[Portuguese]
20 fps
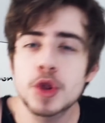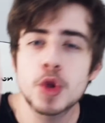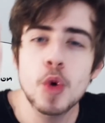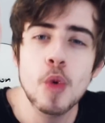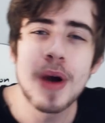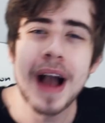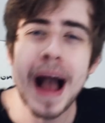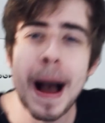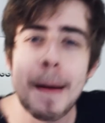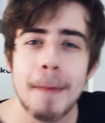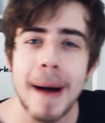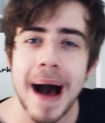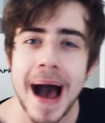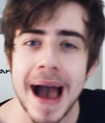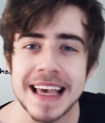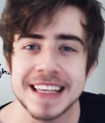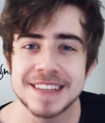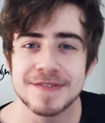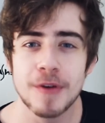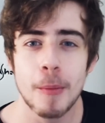nunca
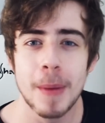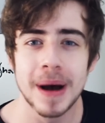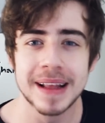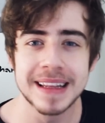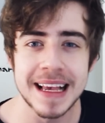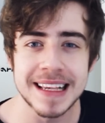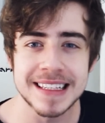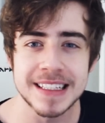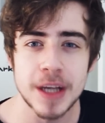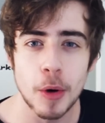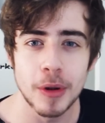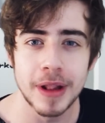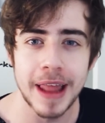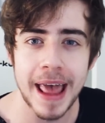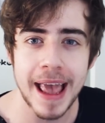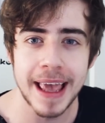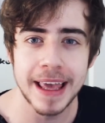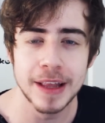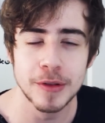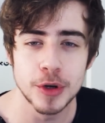mais vão mandar cell
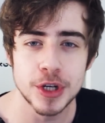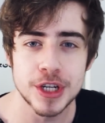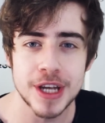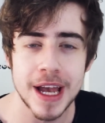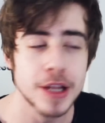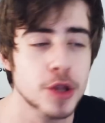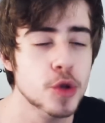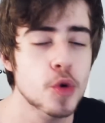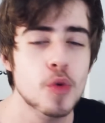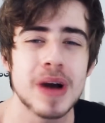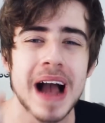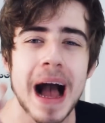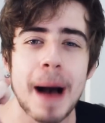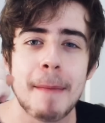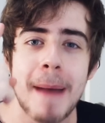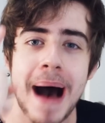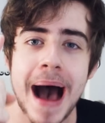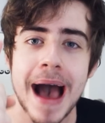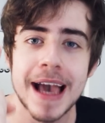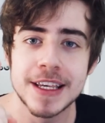lag no chat, nunca
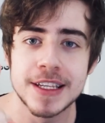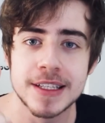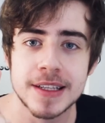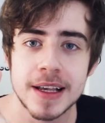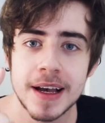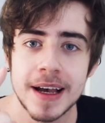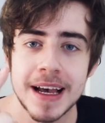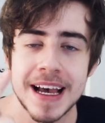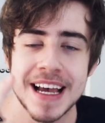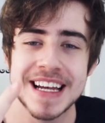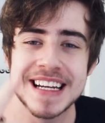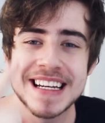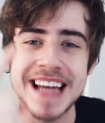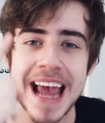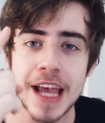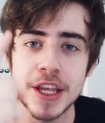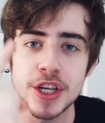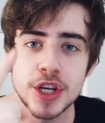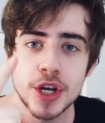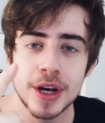mais.
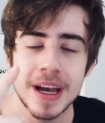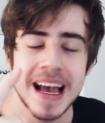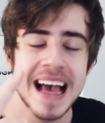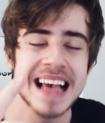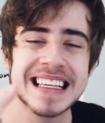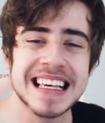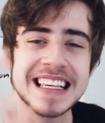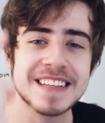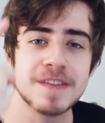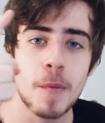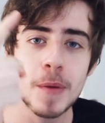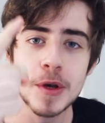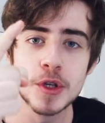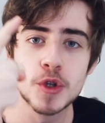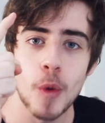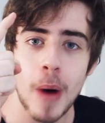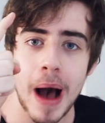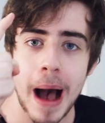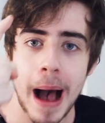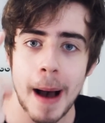Chat, vocês vão me
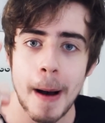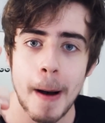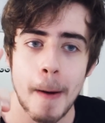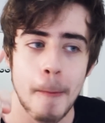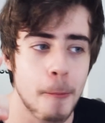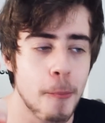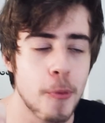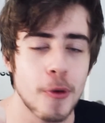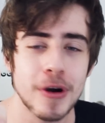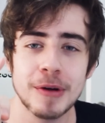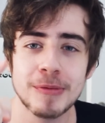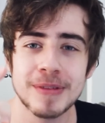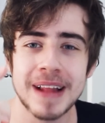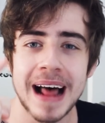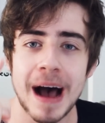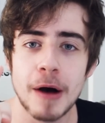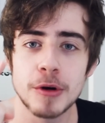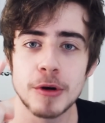zoar por não dar